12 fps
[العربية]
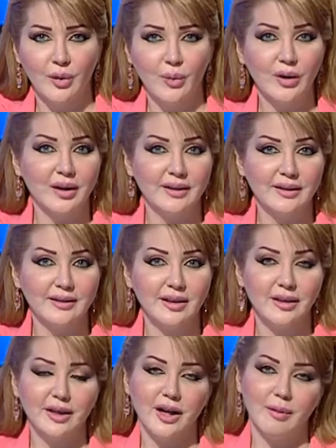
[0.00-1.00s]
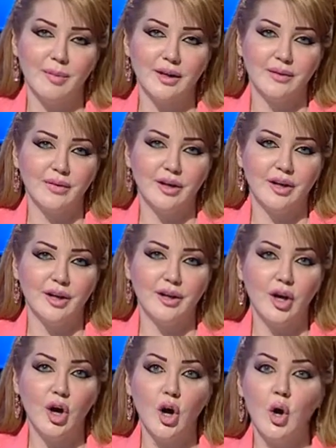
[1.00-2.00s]
والله ننتظر خبر
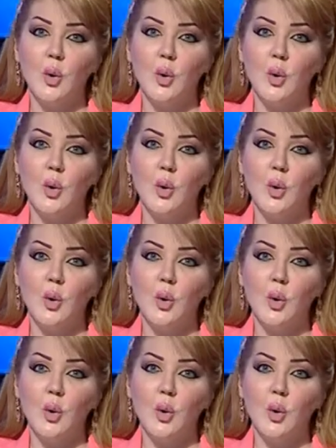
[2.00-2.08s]
يفرحنا